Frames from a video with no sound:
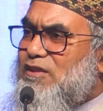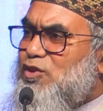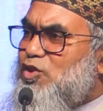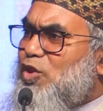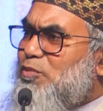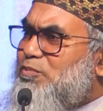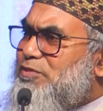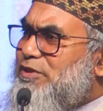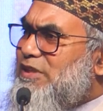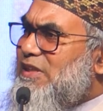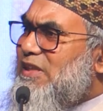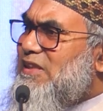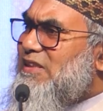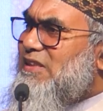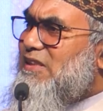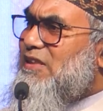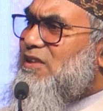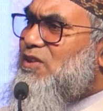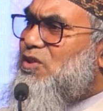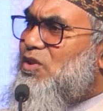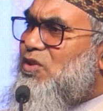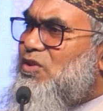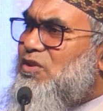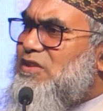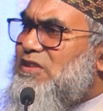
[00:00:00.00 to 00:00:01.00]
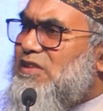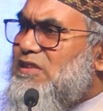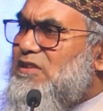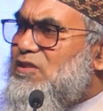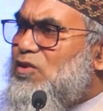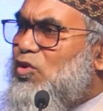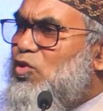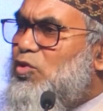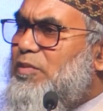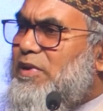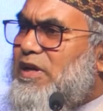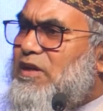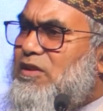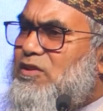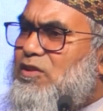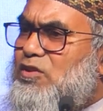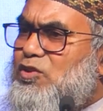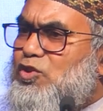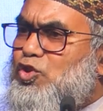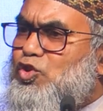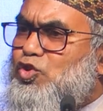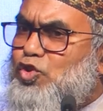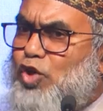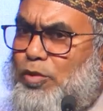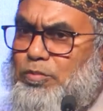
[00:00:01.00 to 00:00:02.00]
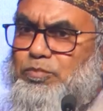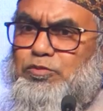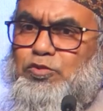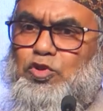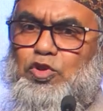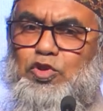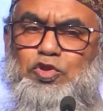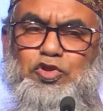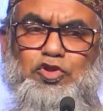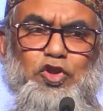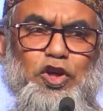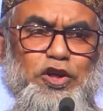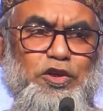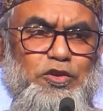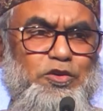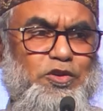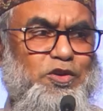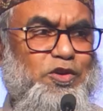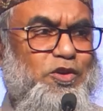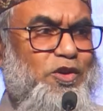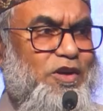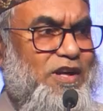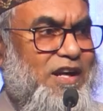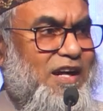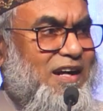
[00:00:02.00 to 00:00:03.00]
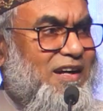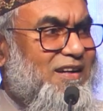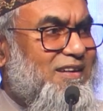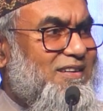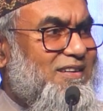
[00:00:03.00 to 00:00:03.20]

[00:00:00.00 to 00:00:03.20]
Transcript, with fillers: সবচেয়ে জিনিস হলো যে তৌবার জন্য শব্দ চয়ন করা